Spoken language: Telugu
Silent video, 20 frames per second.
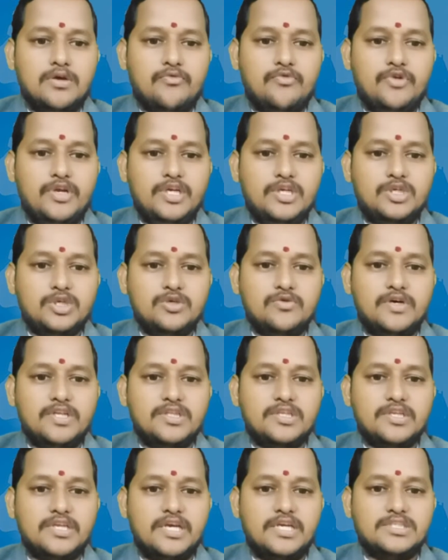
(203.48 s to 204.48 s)
వి టూ
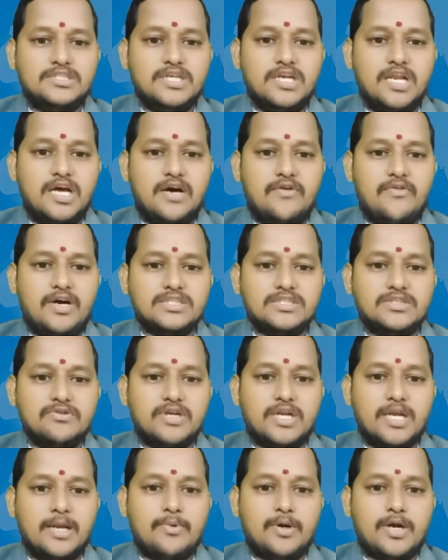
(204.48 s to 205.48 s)
వన్ త్రీ ఏ జిల్లా
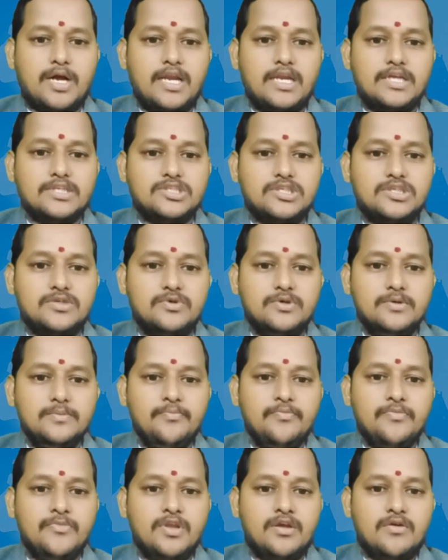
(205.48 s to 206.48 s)
వాసవి క్లబ్ కళ్ళచెరువు
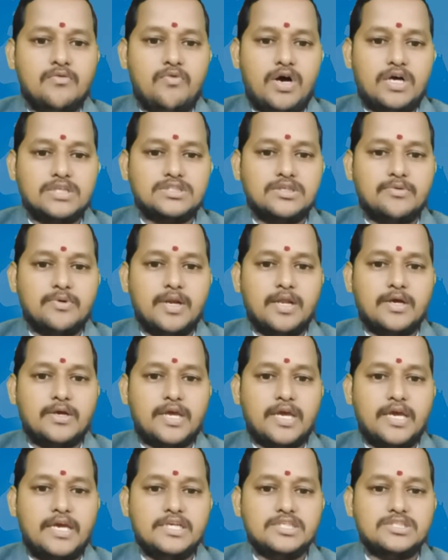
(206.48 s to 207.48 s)
వాసవి
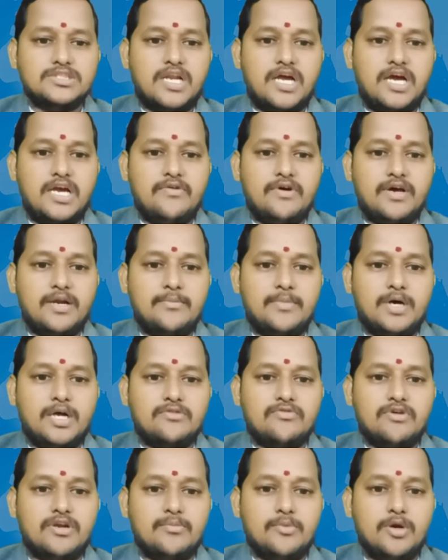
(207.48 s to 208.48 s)
క్లబ్ కేఎస్ రాయవరం
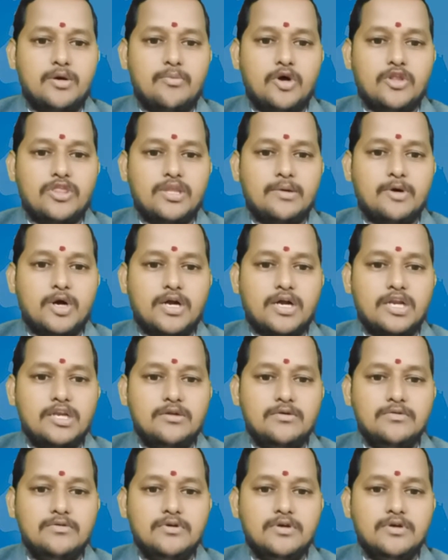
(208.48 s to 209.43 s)
ఆధ్వర్యంలో మంద మొక్కలు